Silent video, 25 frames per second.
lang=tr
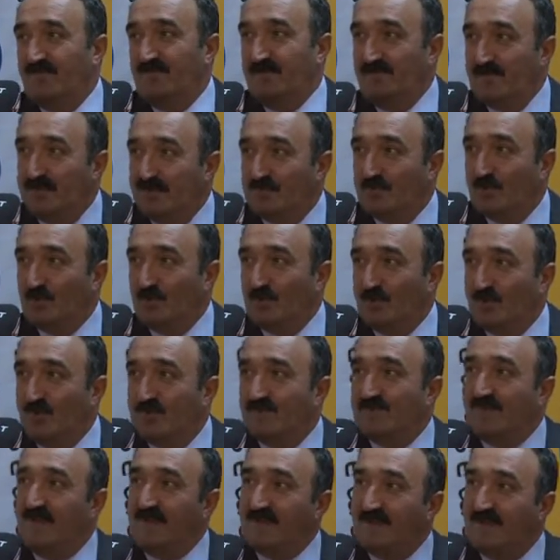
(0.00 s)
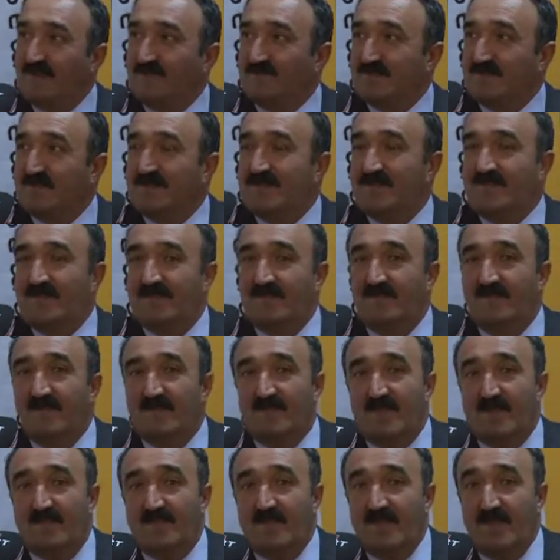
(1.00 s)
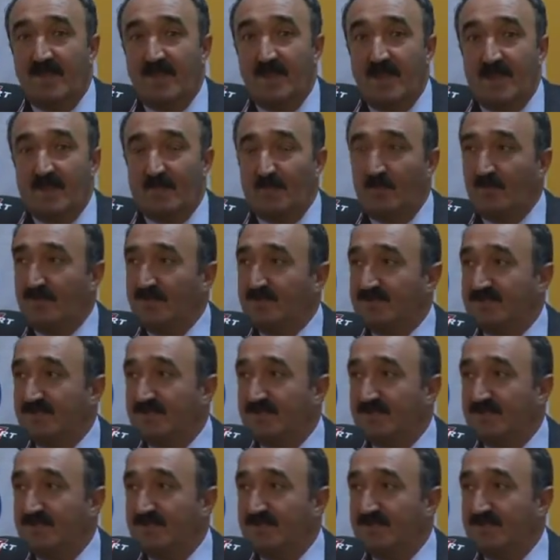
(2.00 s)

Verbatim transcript: Biz sorumluyuz ve arkamızda da devletler var. Bunun